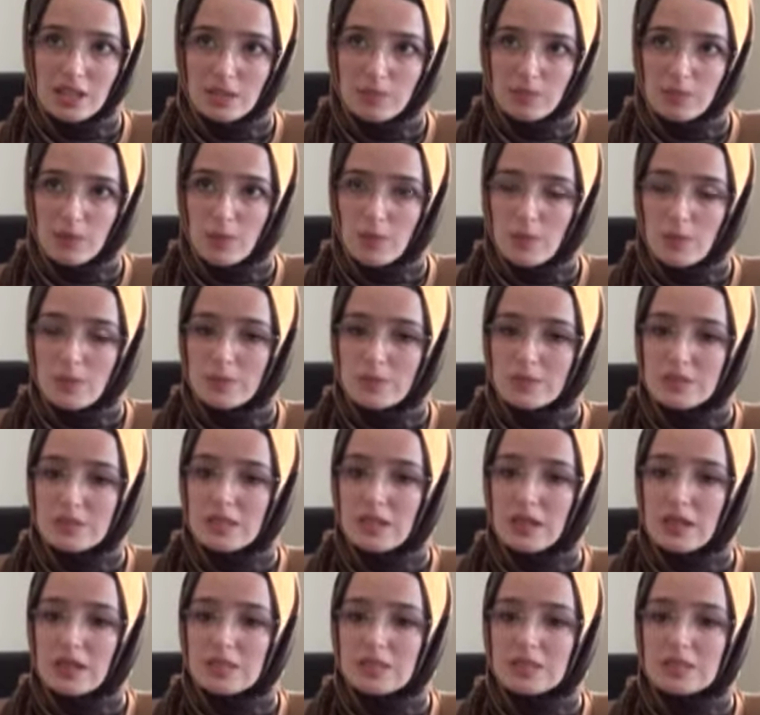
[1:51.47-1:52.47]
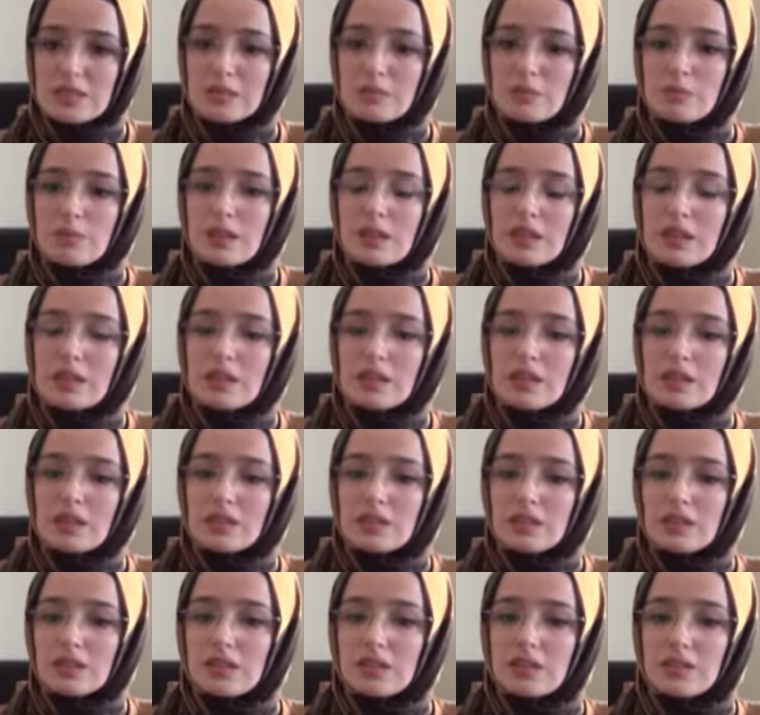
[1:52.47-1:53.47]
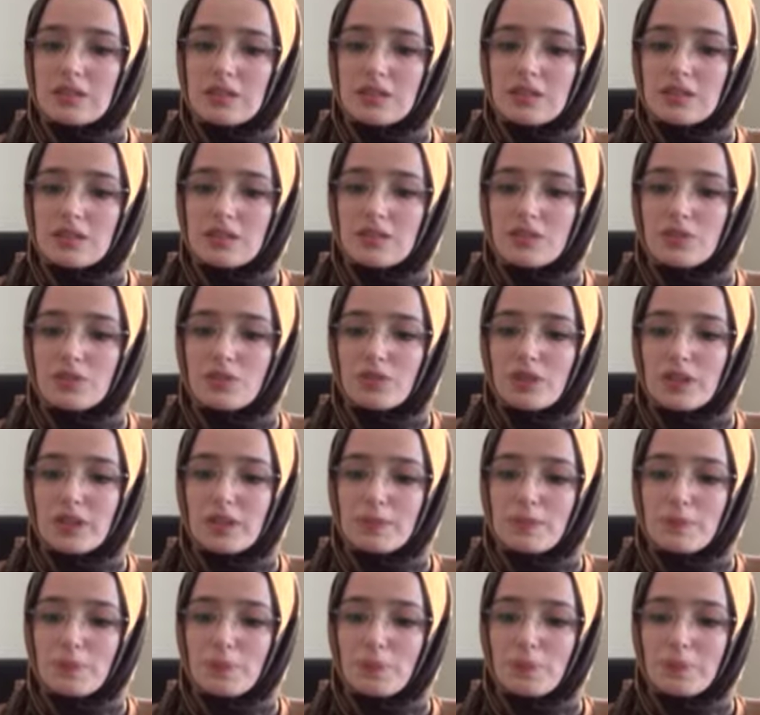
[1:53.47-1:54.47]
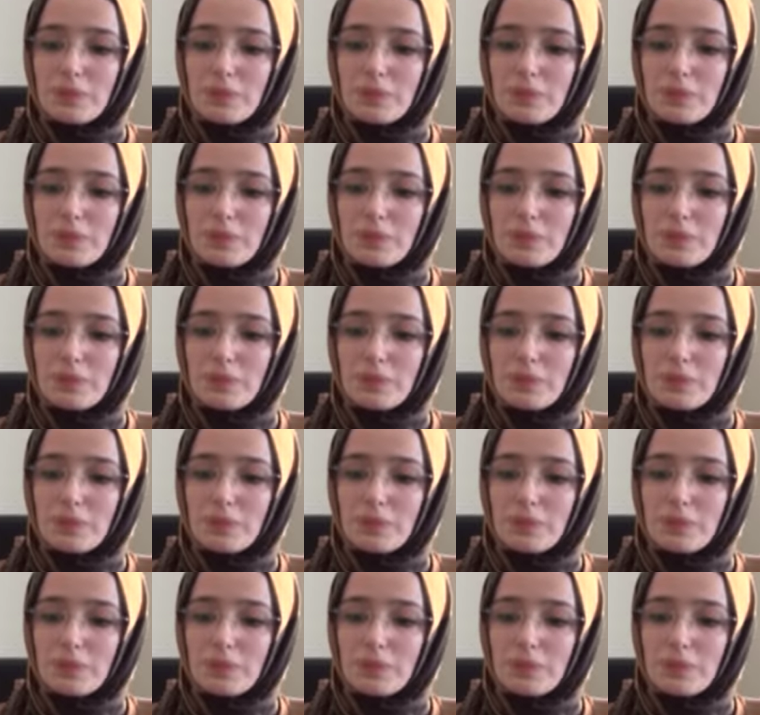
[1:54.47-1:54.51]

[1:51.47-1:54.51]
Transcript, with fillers: etmememiz lazım. E, ve